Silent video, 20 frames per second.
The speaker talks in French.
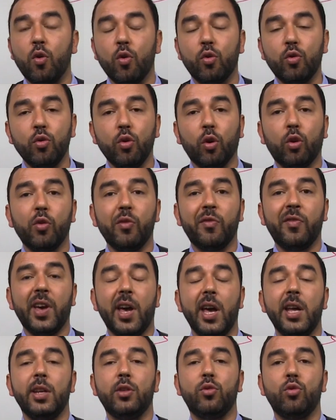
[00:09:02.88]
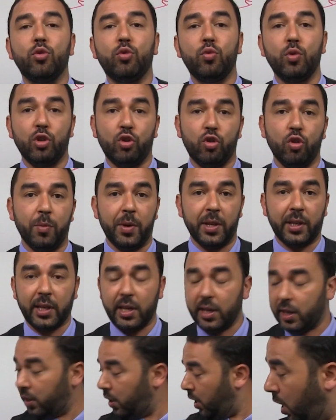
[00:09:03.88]
conclure que Vn est une suite
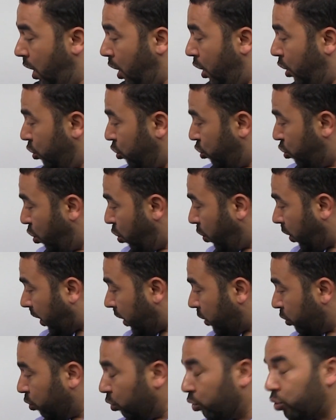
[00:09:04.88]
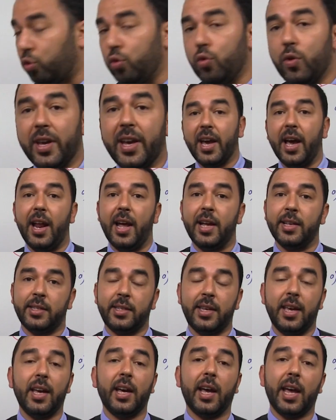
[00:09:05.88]
géométrique deux raison Q égale 1
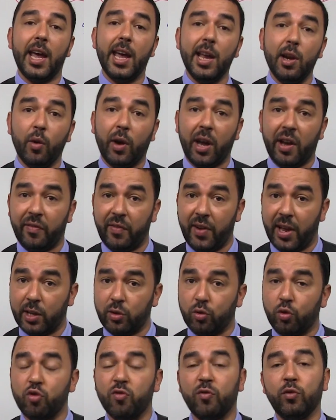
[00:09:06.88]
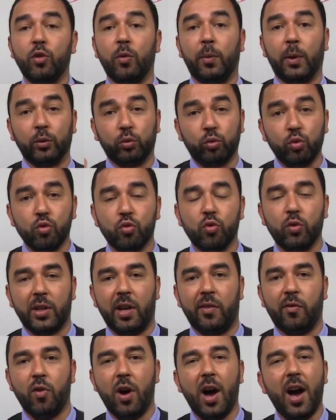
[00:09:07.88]
tiers et le réflexe que je vous demande toujours
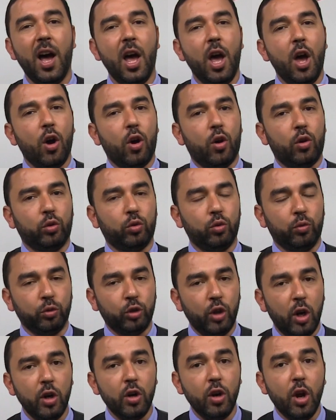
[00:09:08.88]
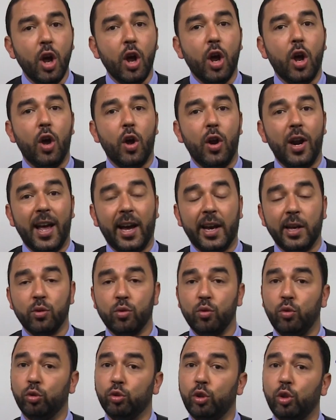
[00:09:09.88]
d'avoir quand on donne euh, la
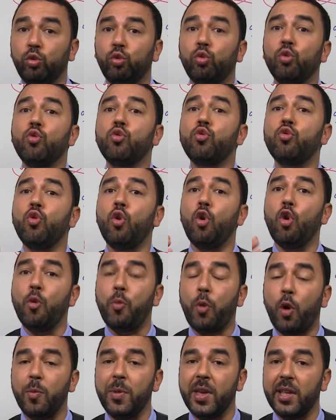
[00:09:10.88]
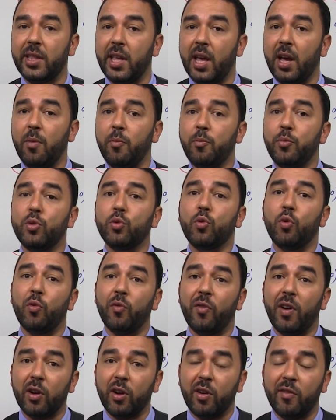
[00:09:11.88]
raison, on donne toujours le premier terme puisqu'on
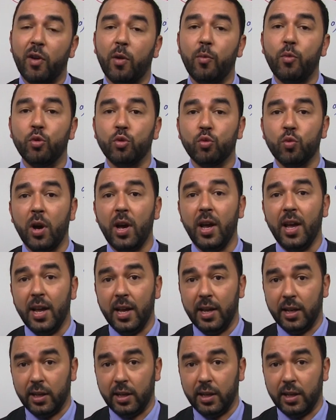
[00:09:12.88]
va en avoir besoin